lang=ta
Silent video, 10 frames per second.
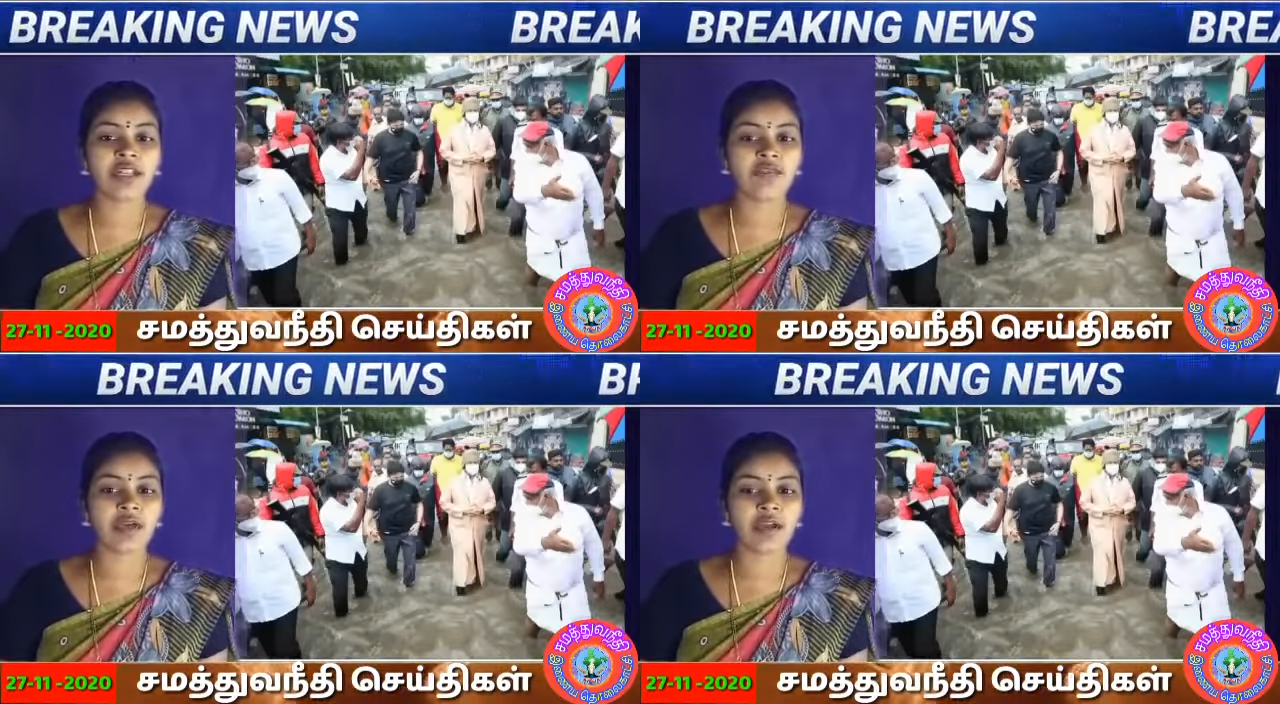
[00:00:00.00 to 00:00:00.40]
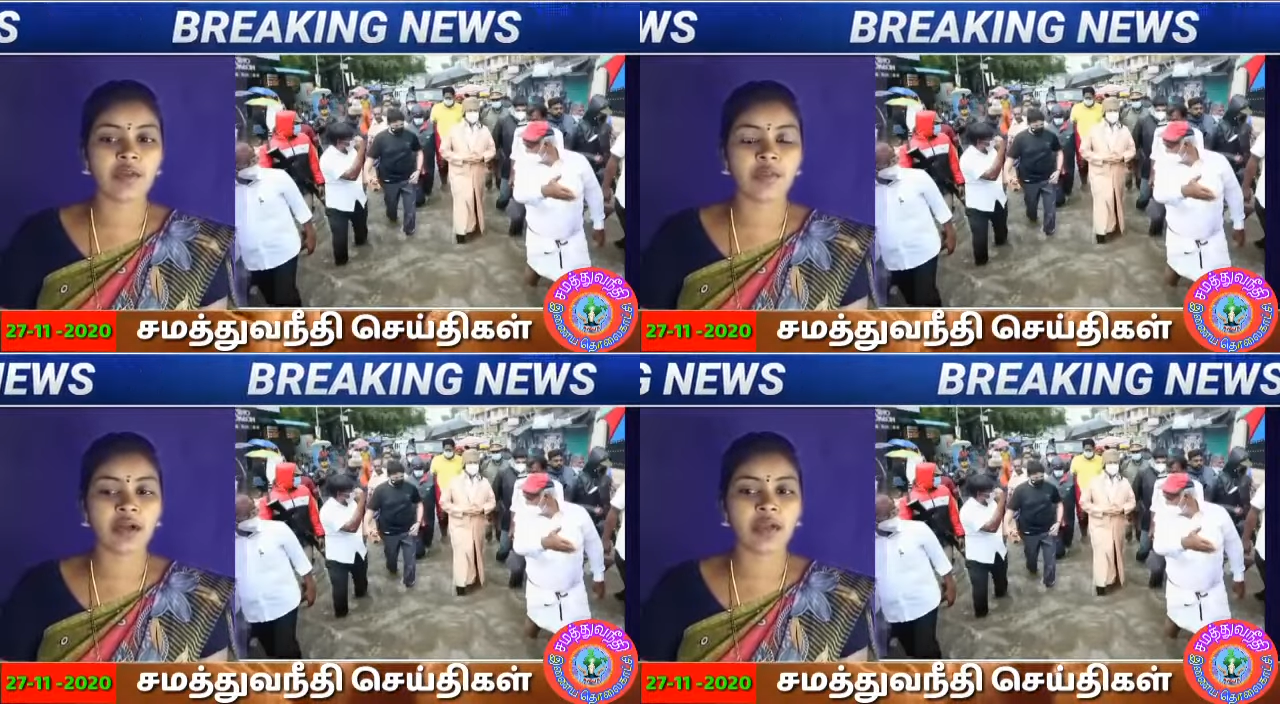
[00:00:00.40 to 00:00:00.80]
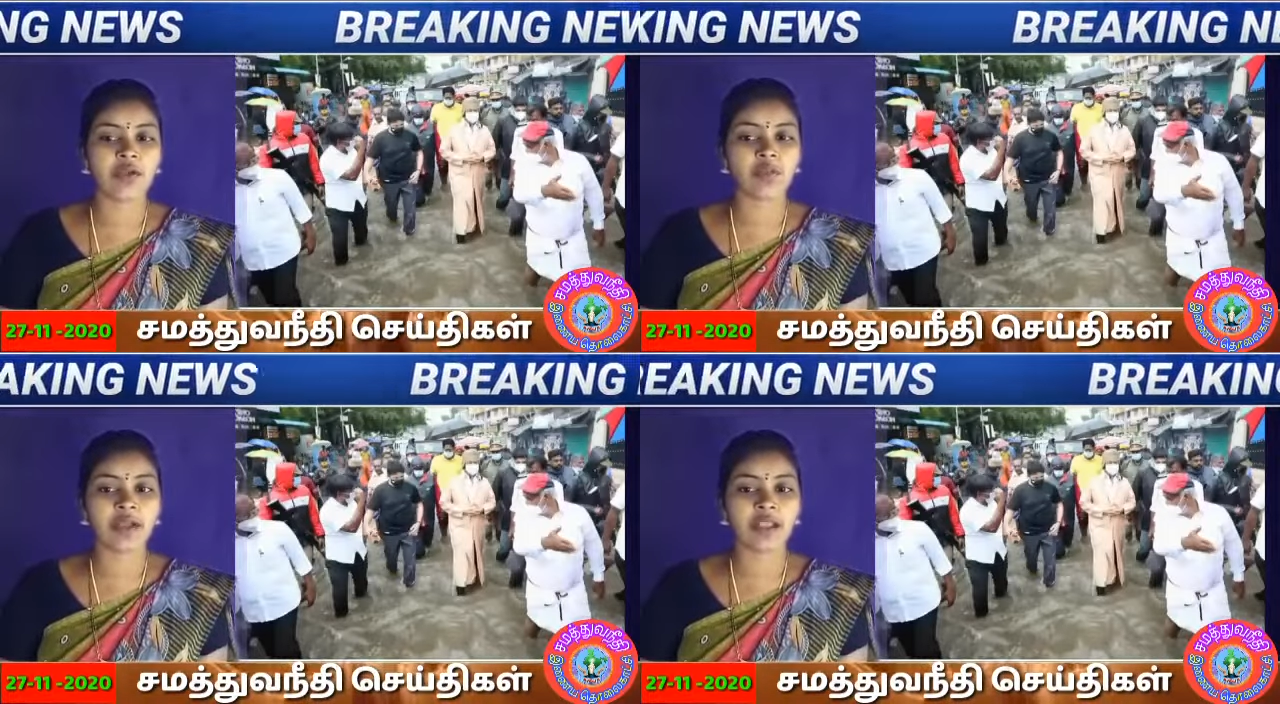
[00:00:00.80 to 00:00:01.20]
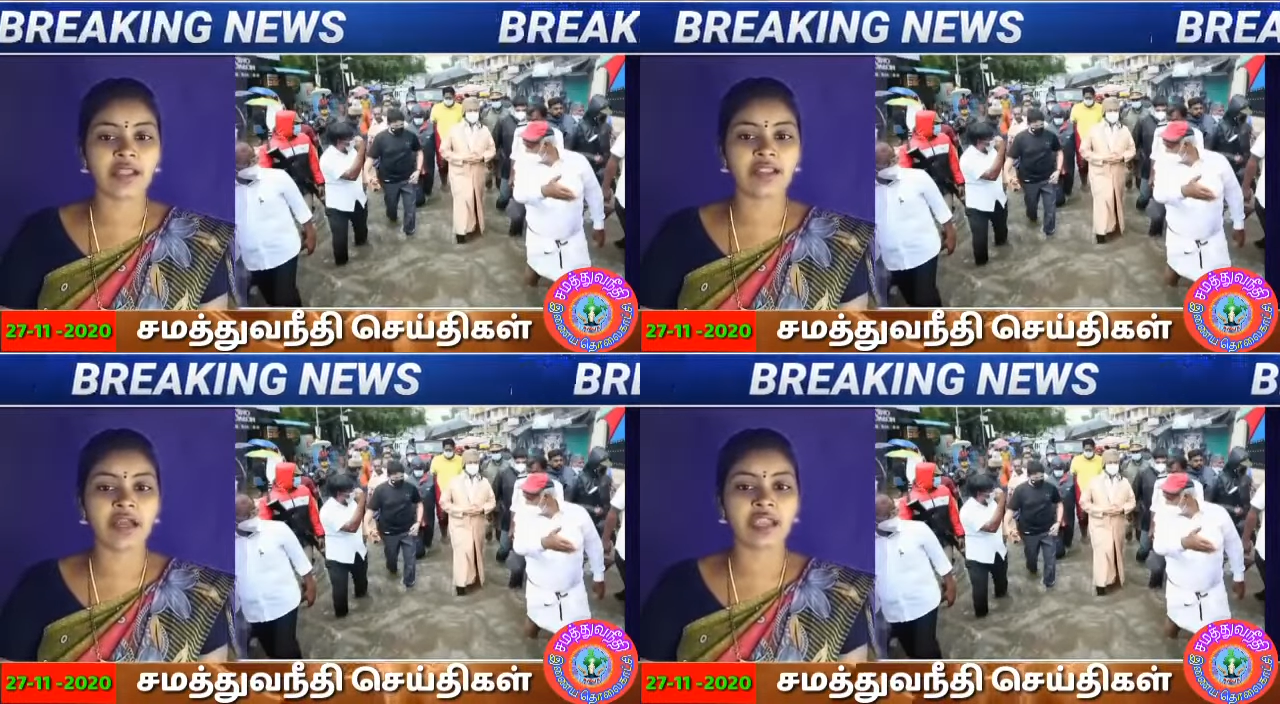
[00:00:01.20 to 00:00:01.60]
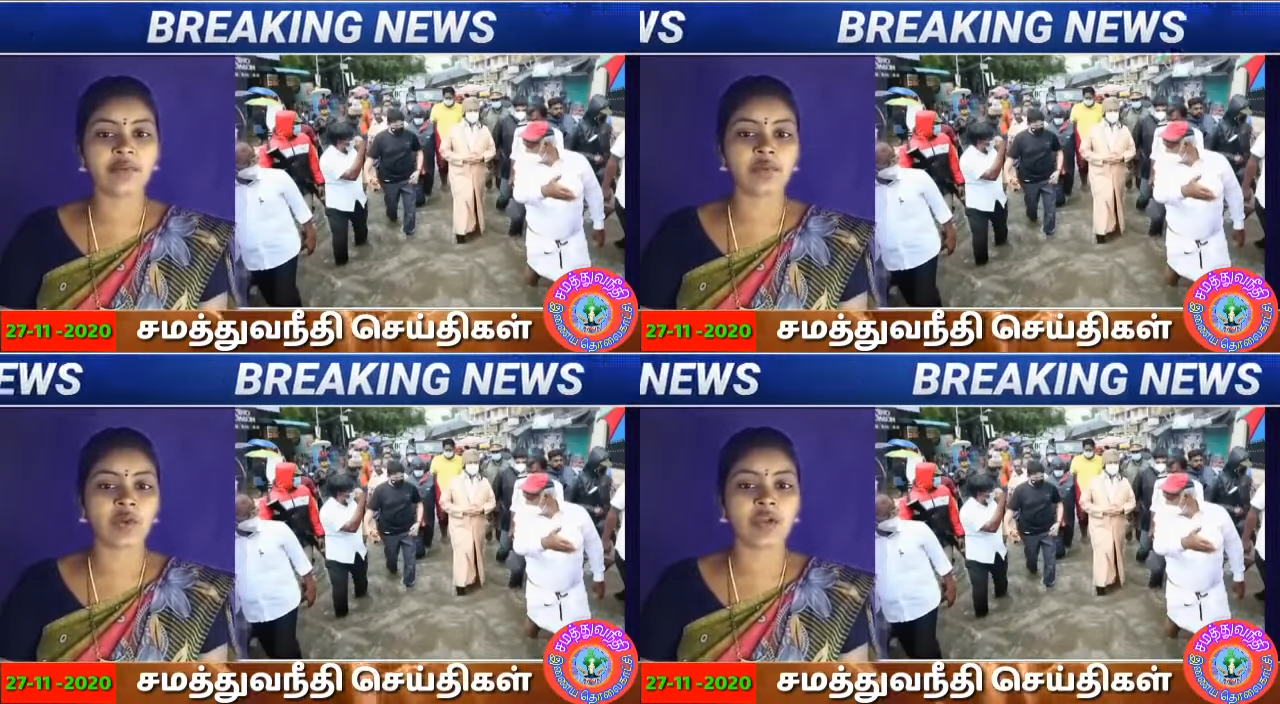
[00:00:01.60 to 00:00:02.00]
நிவாரணமாக ரூபாய் ஐந்தாயிரம்
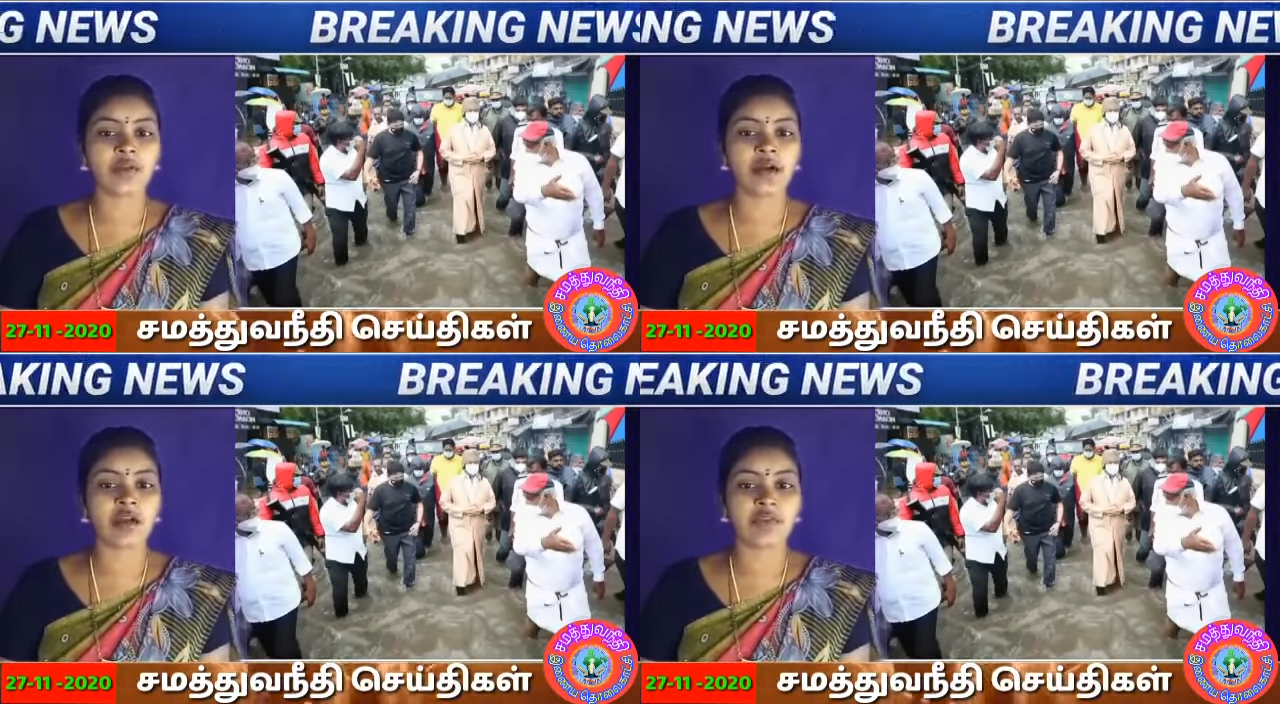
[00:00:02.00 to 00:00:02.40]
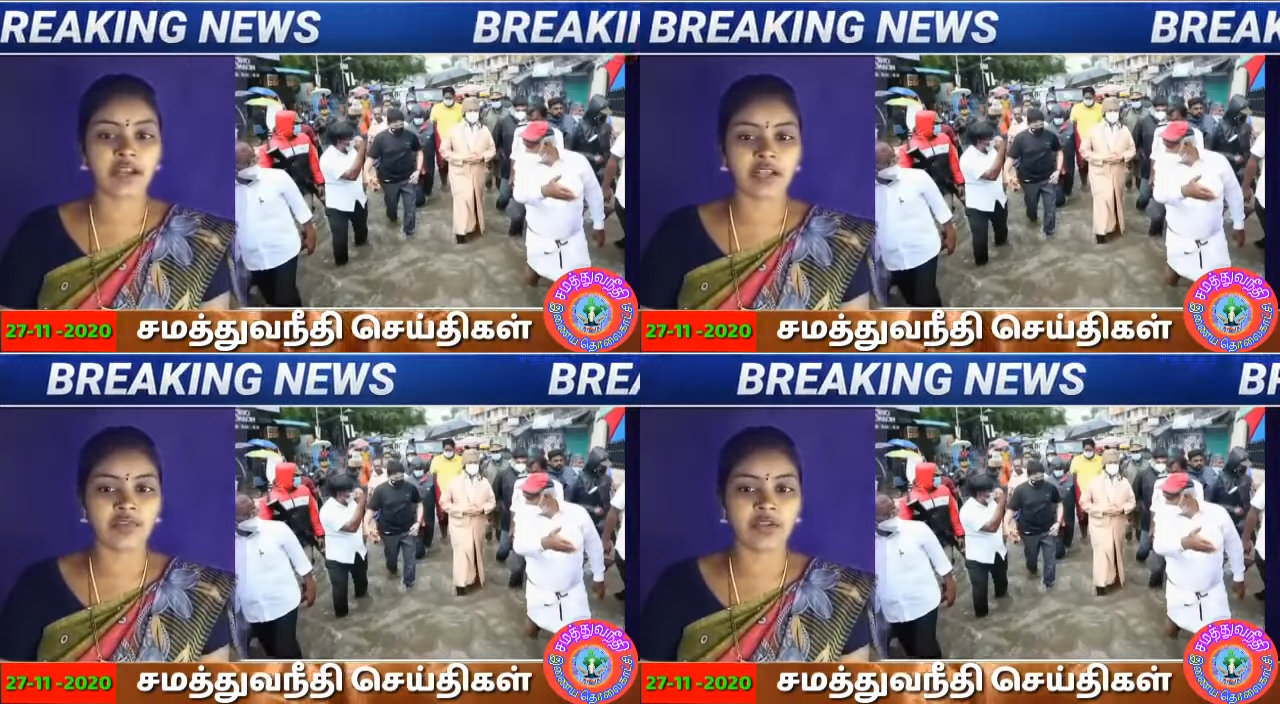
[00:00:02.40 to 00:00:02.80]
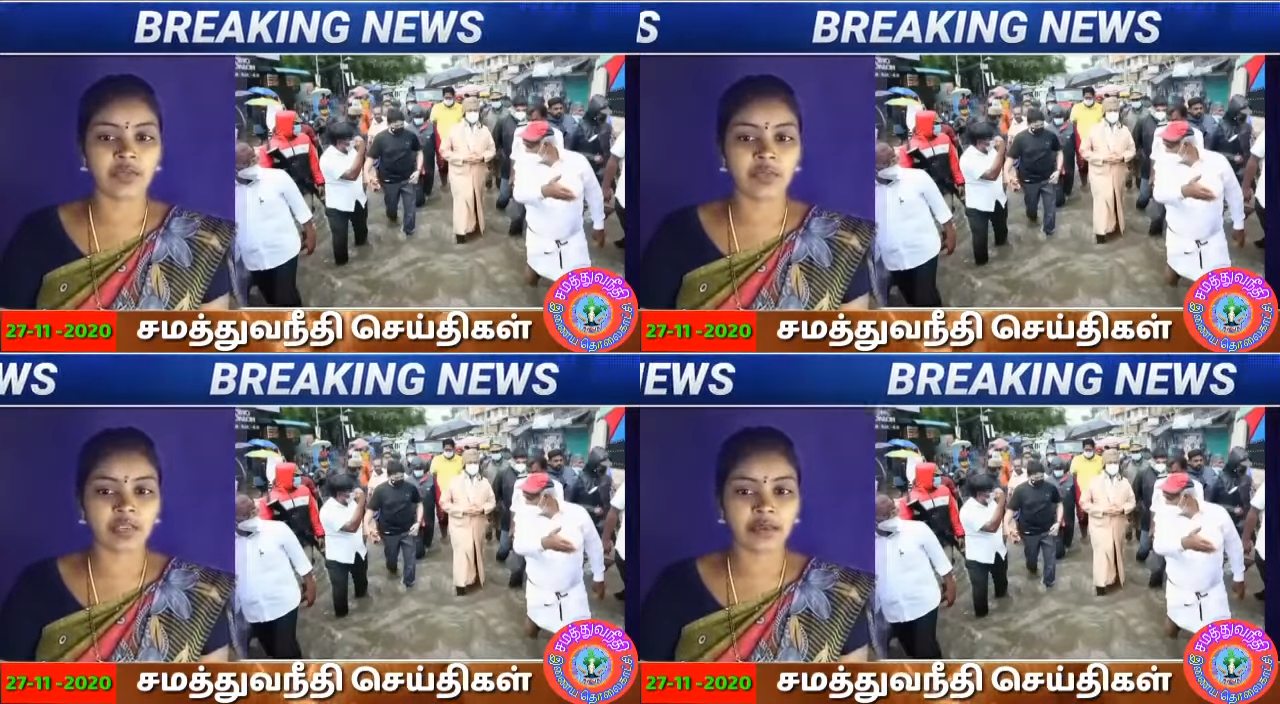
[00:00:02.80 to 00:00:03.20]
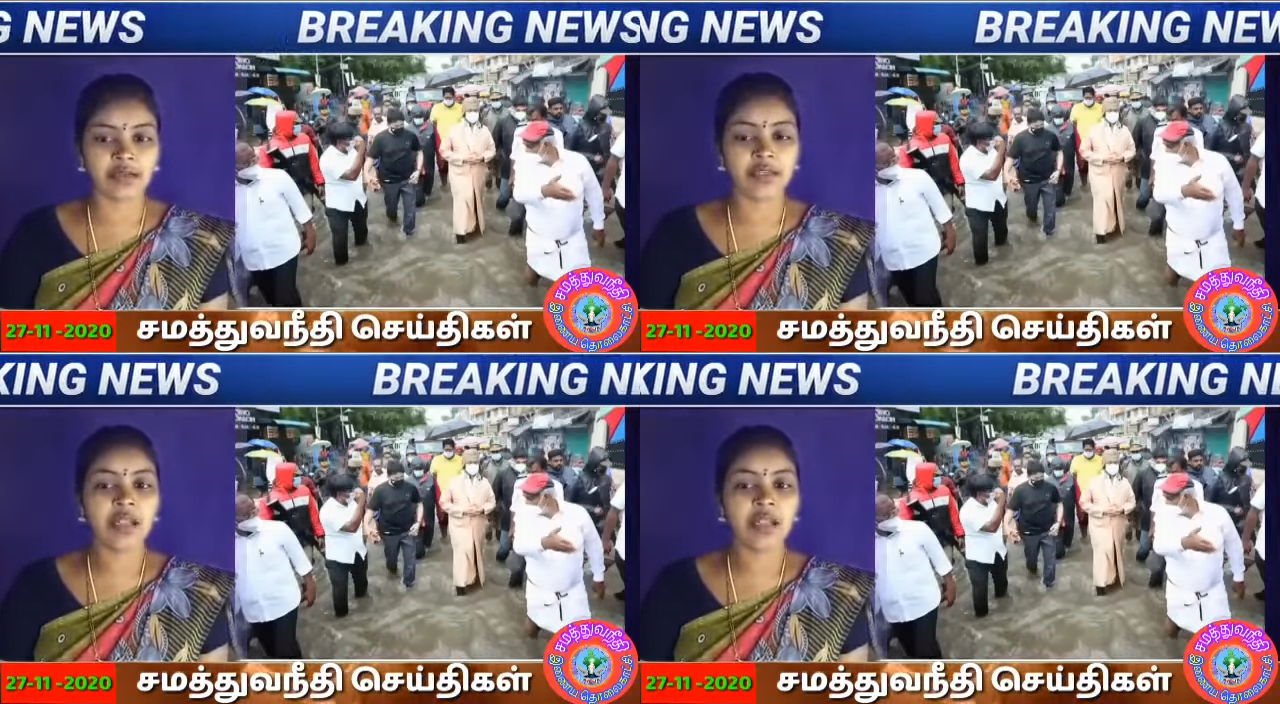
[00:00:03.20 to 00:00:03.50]
ரொக்கமாக வழங்க வேண்டும் என்று